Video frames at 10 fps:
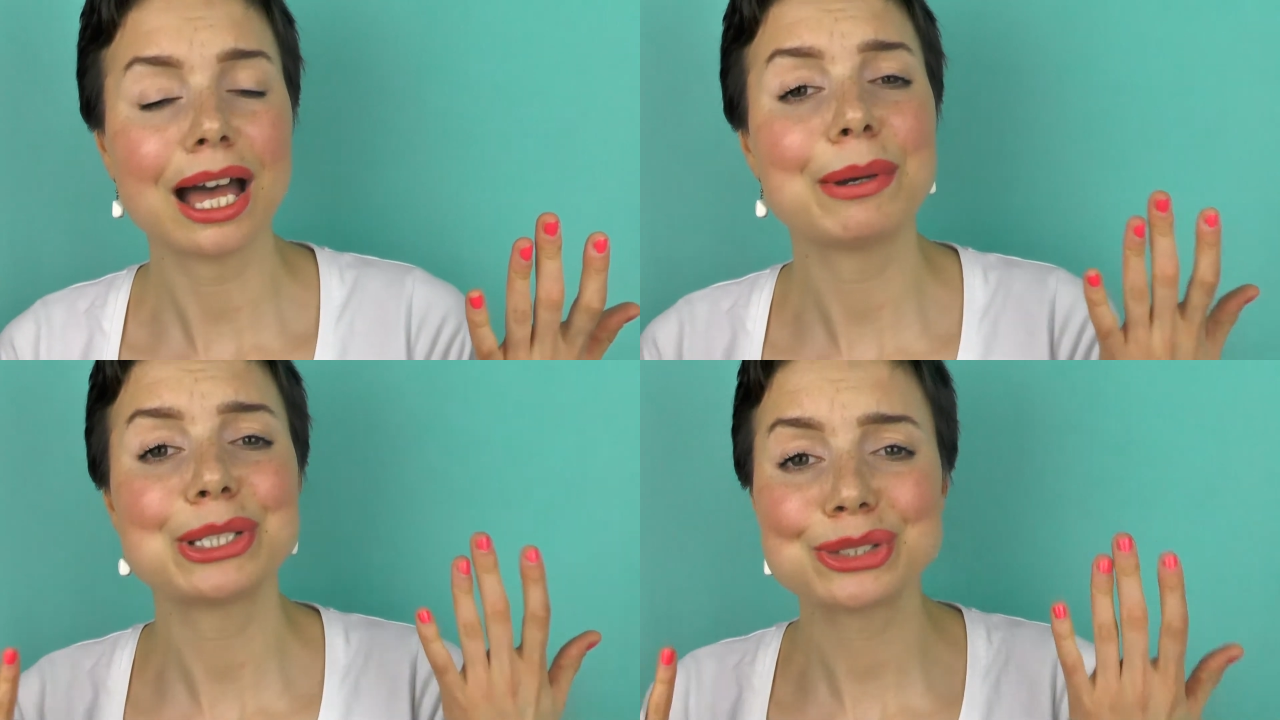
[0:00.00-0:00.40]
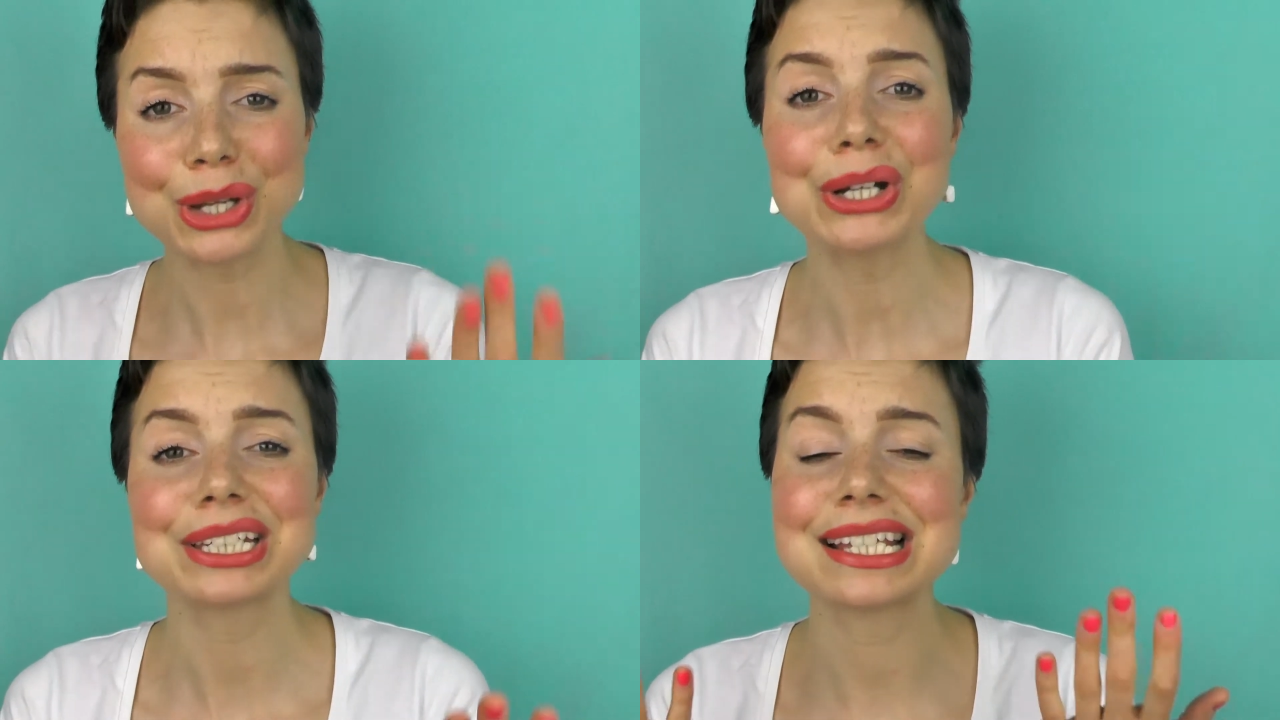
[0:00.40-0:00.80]
aber
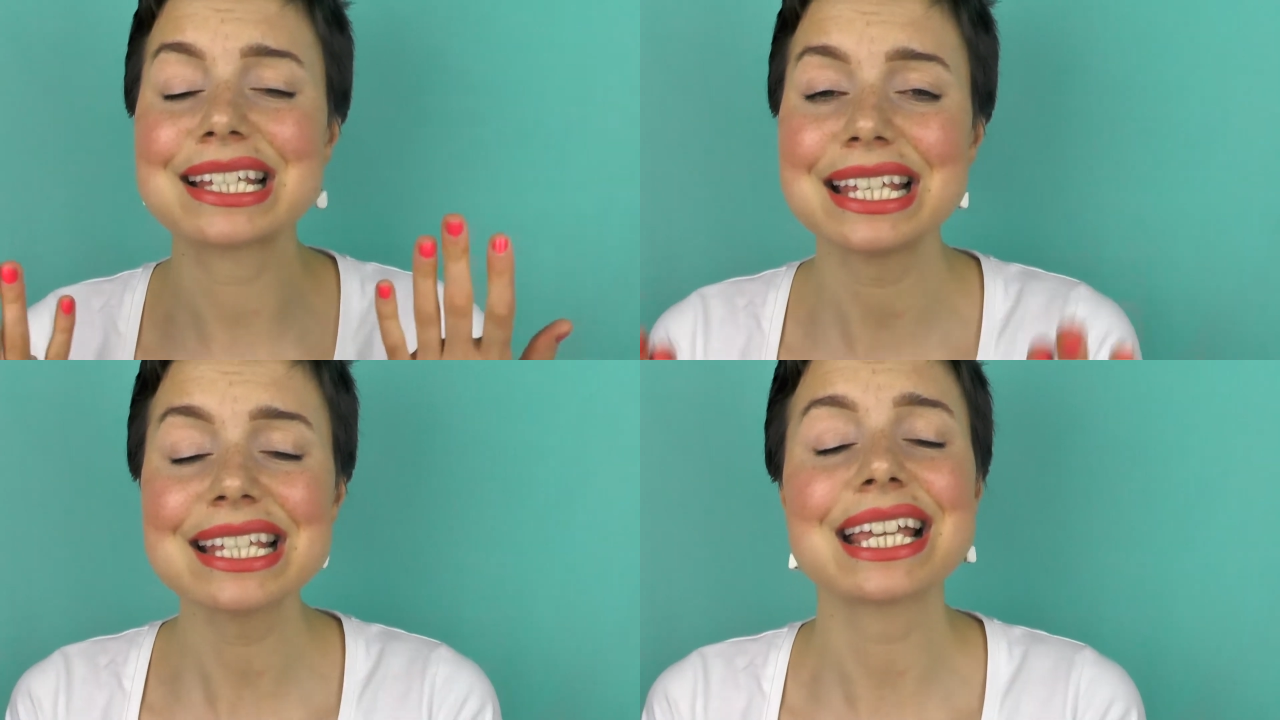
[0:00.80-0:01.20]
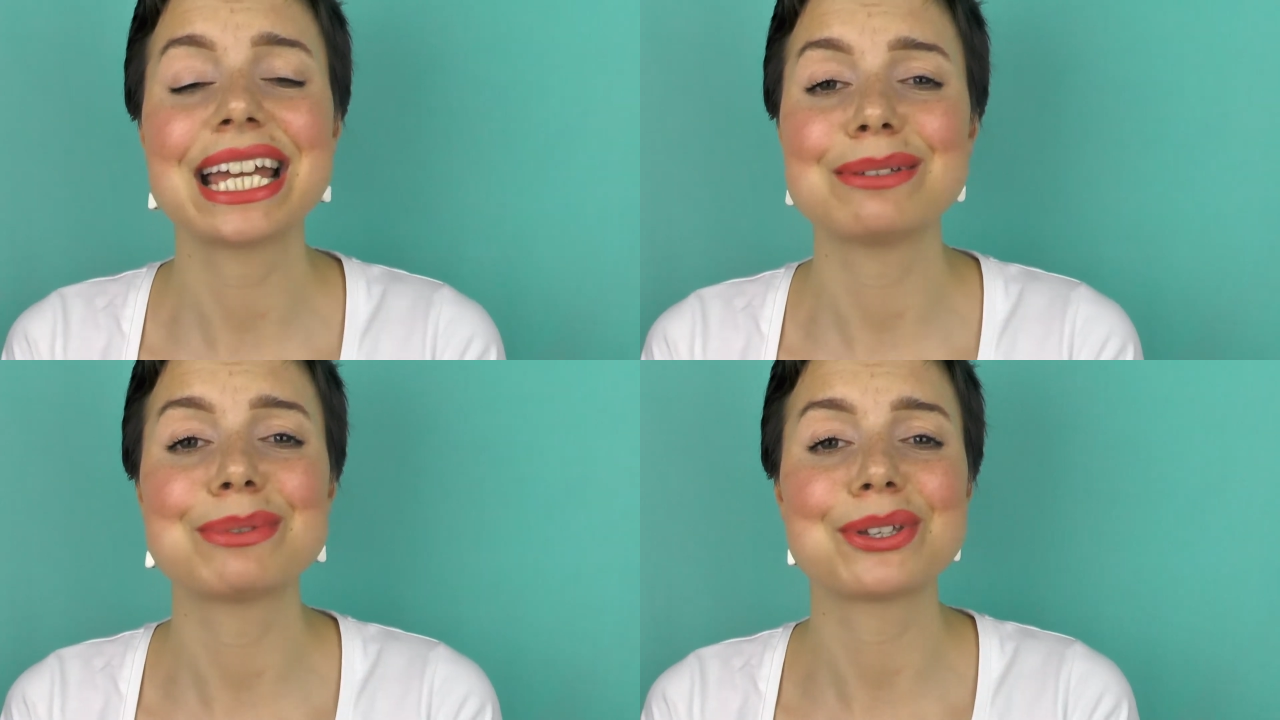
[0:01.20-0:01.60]
doch, das ist
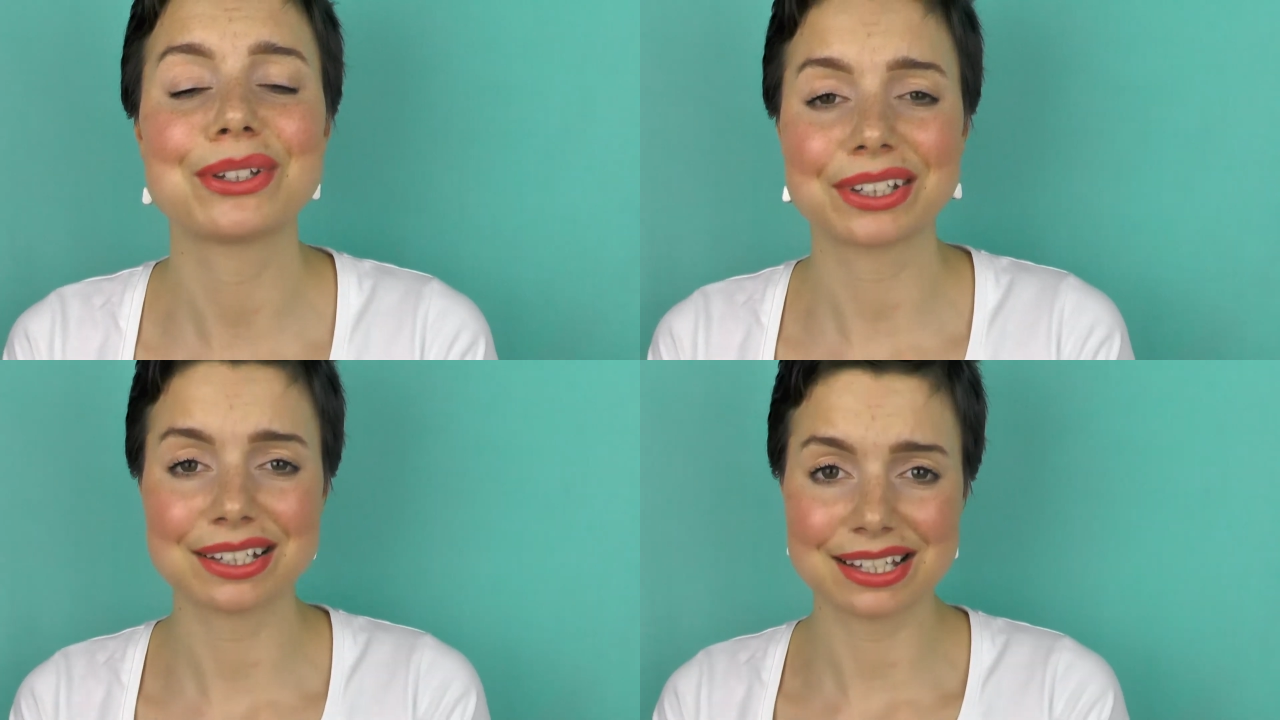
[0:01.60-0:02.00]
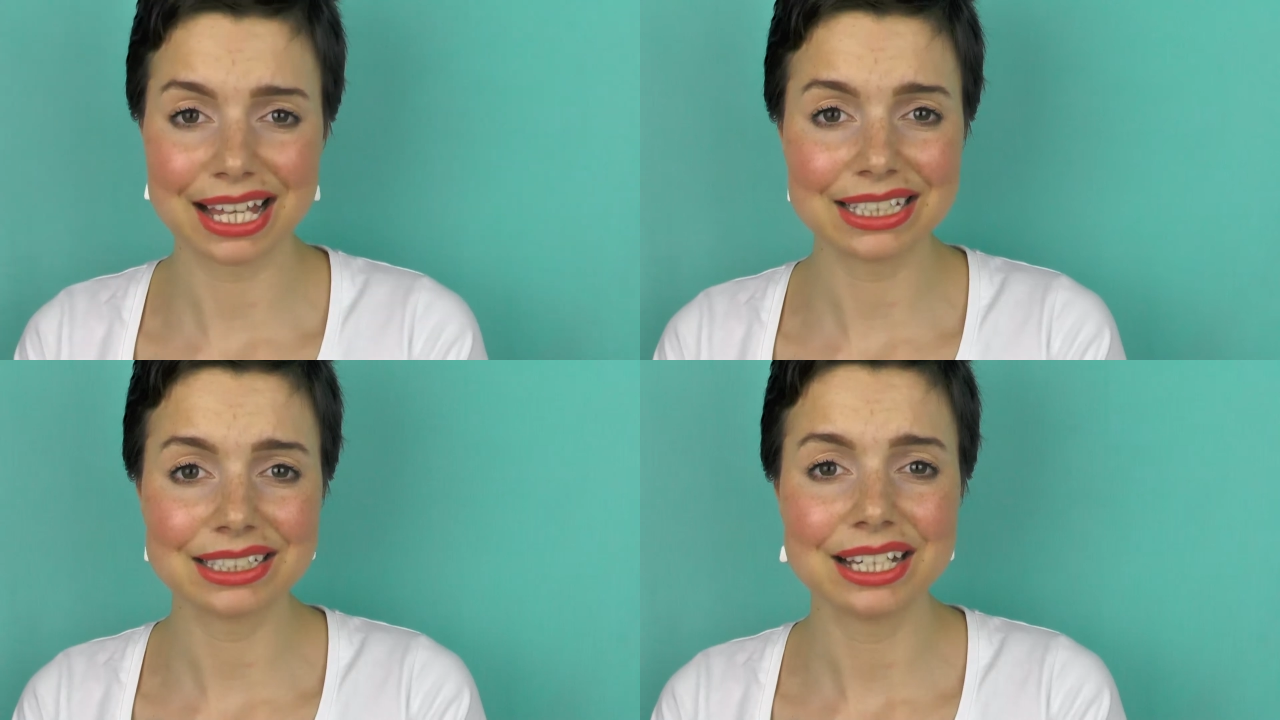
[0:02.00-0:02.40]
eine besondere
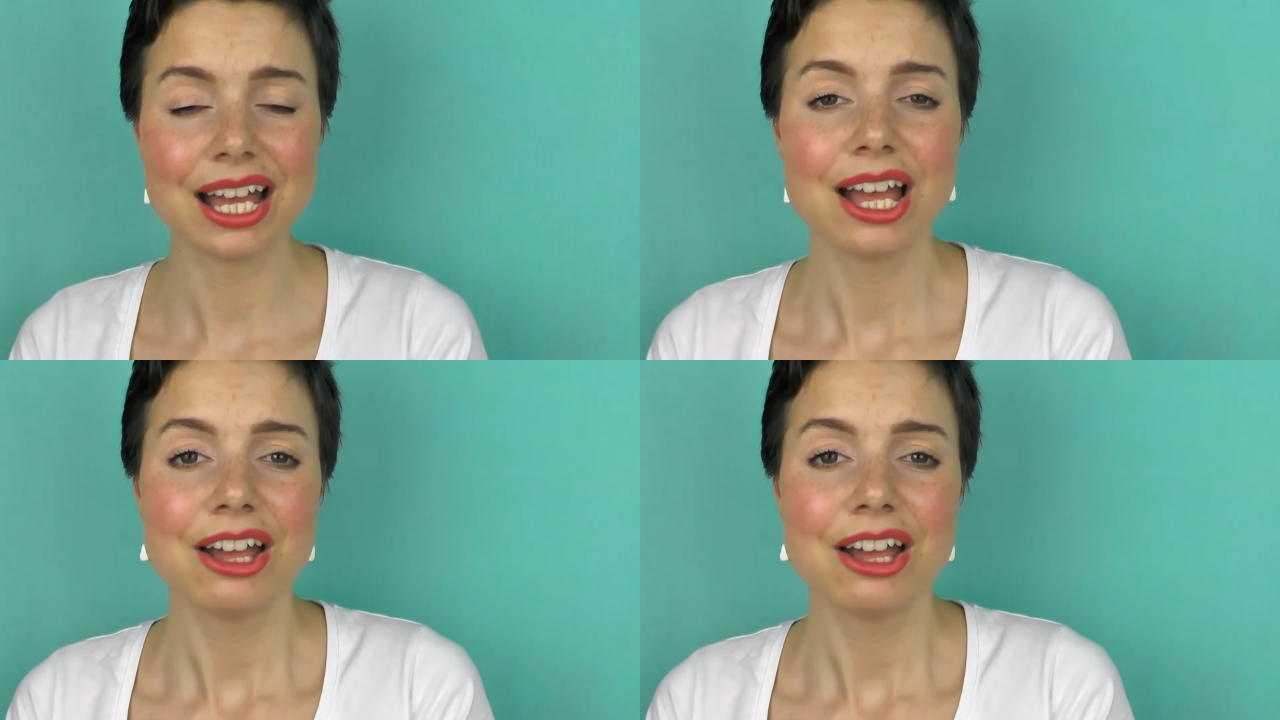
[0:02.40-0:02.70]
Sache,